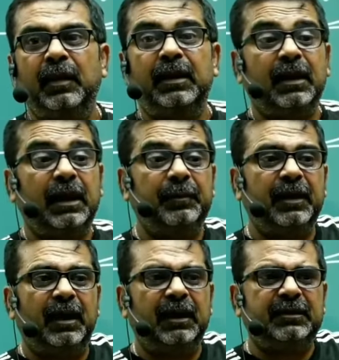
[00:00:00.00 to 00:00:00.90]
लेकिन अगर
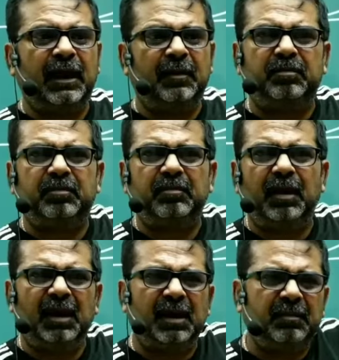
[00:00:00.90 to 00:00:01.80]
आपने ये कहा कि साहब
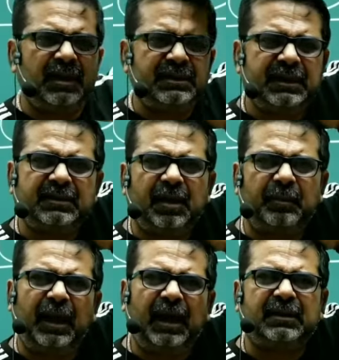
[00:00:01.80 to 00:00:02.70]
अगर हम गंजे के
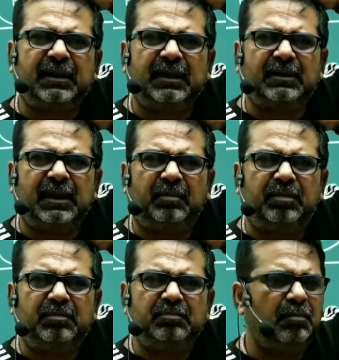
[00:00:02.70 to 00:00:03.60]
सर पे हाथ रख देना
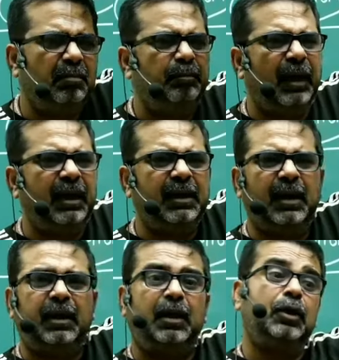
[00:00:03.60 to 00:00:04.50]
साहब बाल
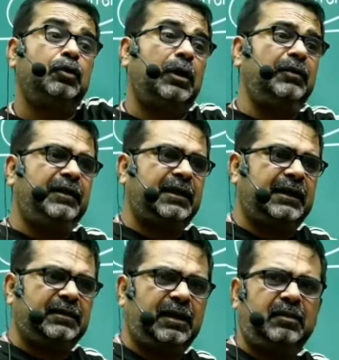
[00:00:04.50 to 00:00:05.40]
निकल आएगा तुरंत वीजा
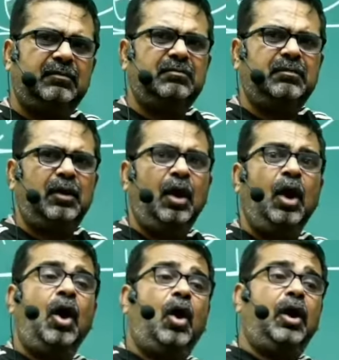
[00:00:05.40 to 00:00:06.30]
देंगे सर
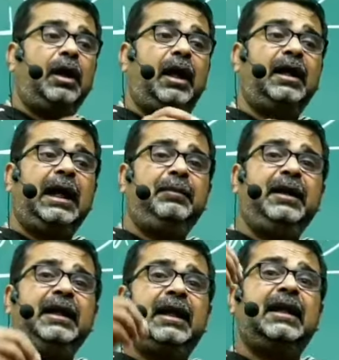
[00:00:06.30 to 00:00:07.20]
और अगर
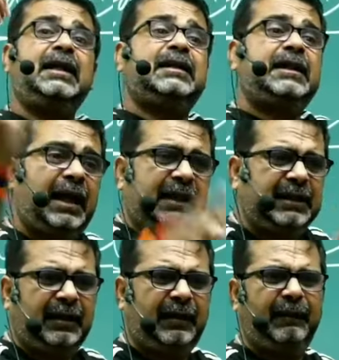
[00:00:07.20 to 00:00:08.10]
आपने निकाल के दिखा
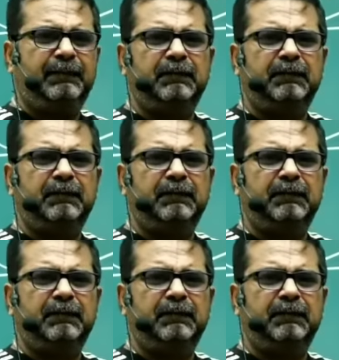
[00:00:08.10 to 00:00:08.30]
दिया